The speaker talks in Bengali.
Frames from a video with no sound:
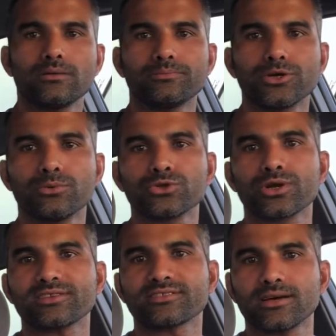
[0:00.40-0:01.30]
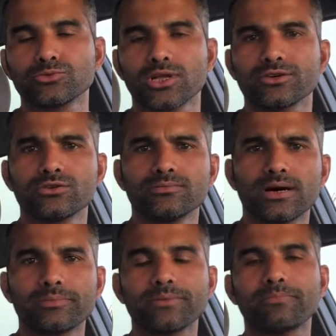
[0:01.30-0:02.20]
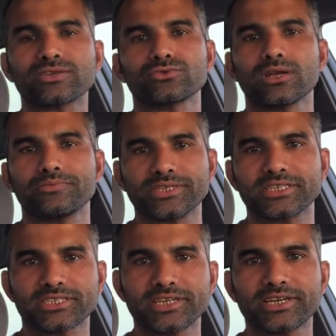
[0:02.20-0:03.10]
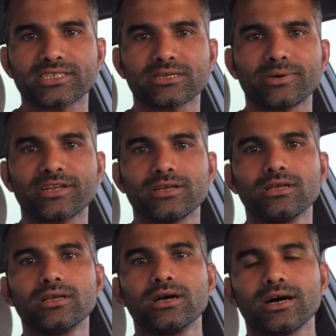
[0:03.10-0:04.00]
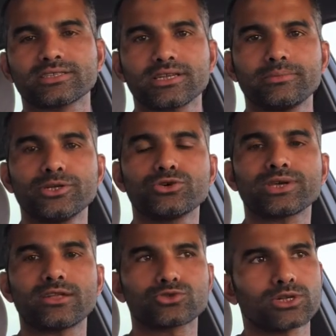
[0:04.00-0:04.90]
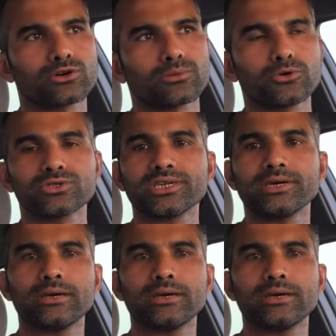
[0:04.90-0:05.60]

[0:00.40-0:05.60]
প্রিয় বন্ধুরা আসসালামু আলাইকুম আমি পার্সোনাল ফিটনেস ট্রেনার জামান আজকের এই ভিডিওতে আলোচনা করব যে